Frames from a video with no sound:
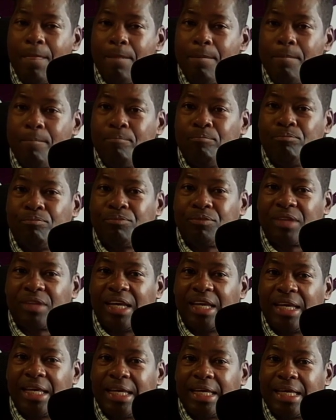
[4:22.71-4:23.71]
Mm,
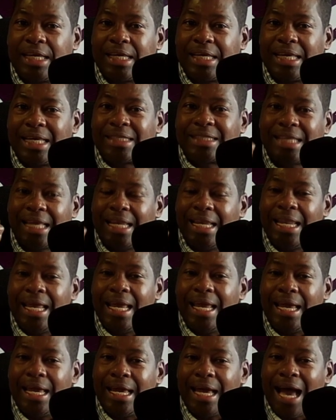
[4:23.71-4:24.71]
eh, que se
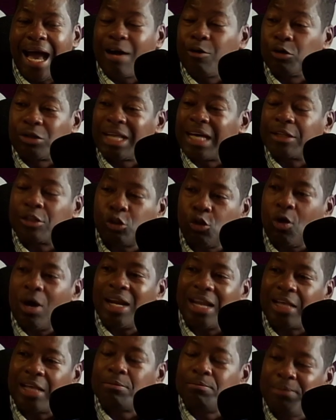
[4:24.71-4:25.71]
le agotar todas
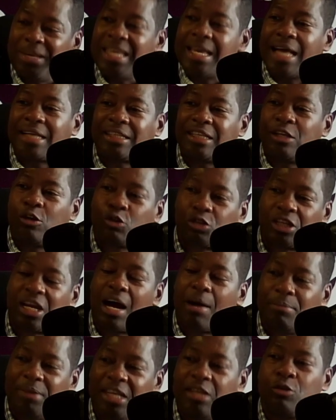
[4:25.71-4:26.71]
las vías y los
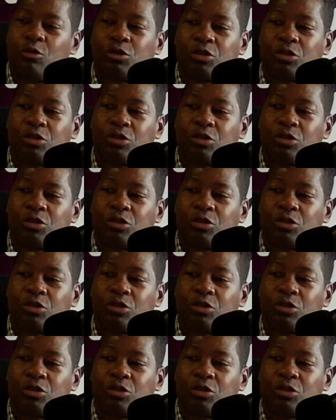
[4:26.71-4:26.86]
caminos